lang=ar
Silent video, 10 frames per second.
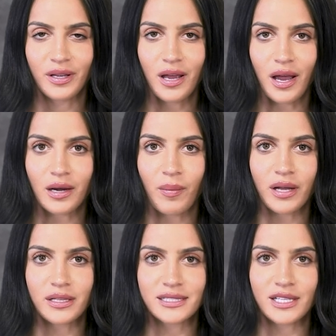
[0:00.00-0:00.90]
أعرب
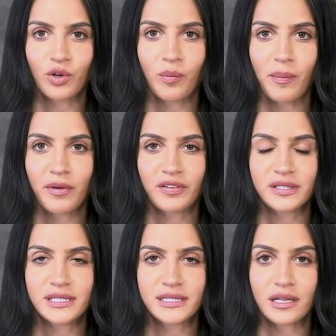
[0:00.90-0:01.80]
قداسة البابا
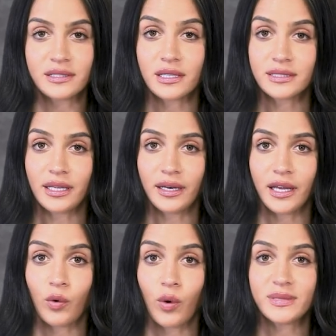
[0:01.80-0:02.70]
فرانسيس عن
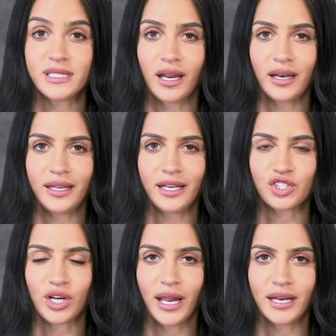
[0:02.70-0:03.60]
تقديره وامتنانه
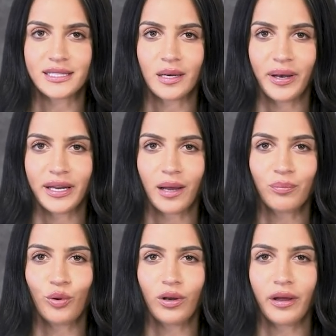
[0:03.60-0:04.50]
لجلالة الملك
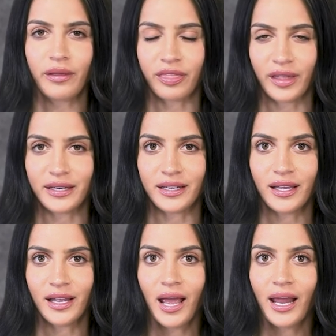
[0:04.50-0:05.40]
عبد الله
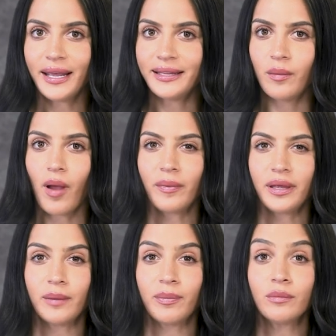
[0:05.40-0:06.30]
الثاني
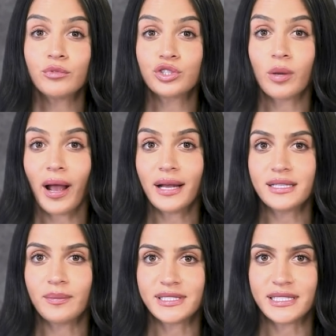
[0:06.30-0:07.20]
لاهتمامه
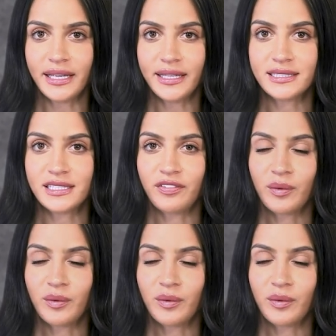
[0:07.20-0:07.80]
بالمجتمعات المسيحية في